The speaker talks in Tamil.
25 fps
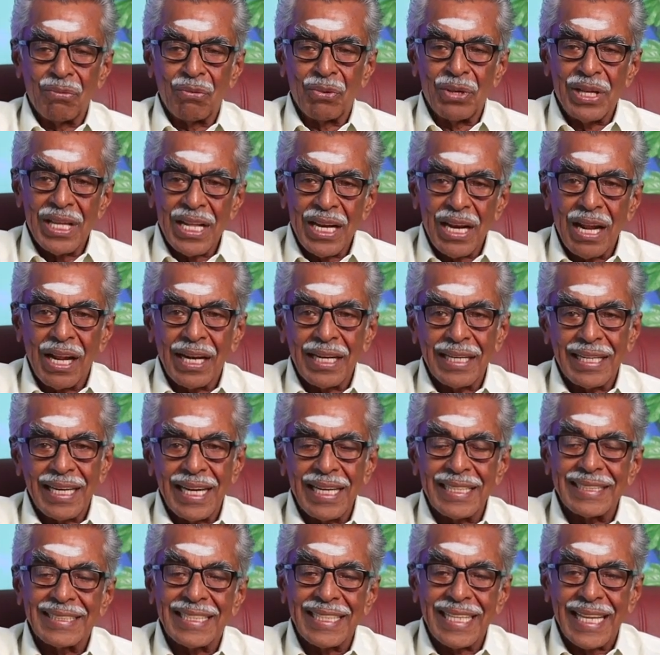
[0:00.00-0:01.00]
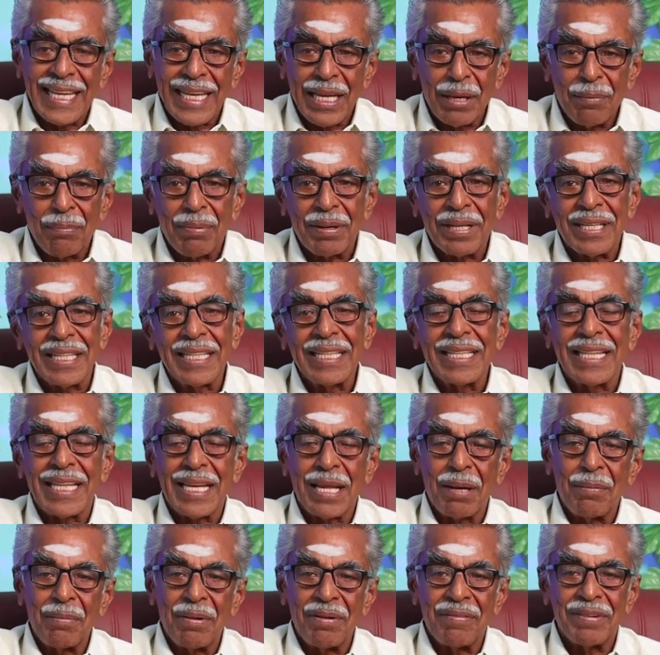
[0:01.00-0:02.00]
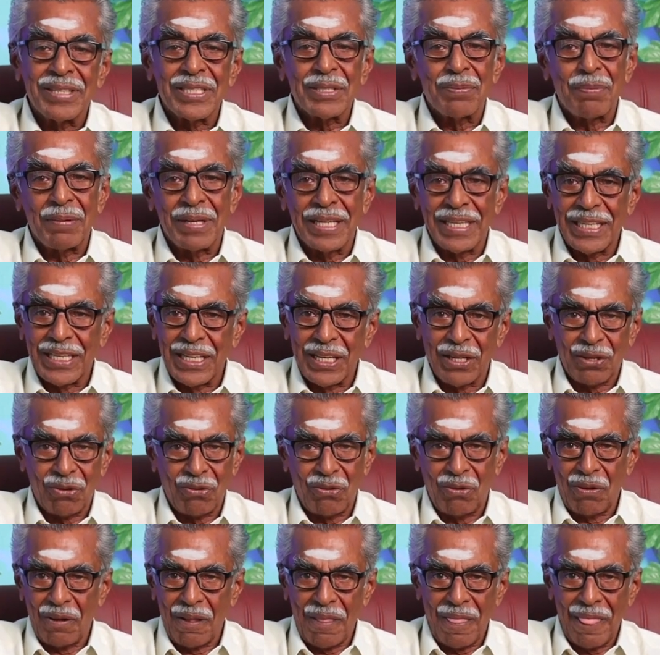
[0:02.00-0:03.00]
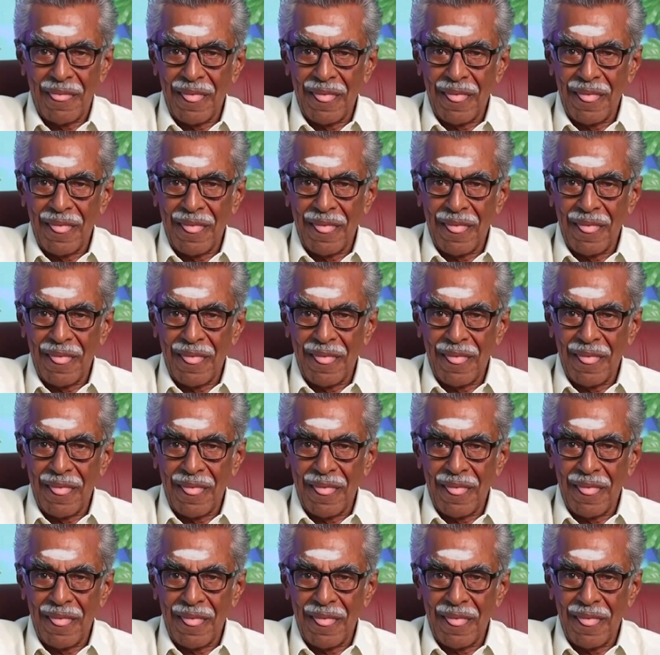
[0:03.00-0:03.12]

உயிராற்றல் சிதைக்கப்படுதுன்னு தெரியாமல் வேஸ்ட் பண்ணிக்கிட்டே இருக்கும்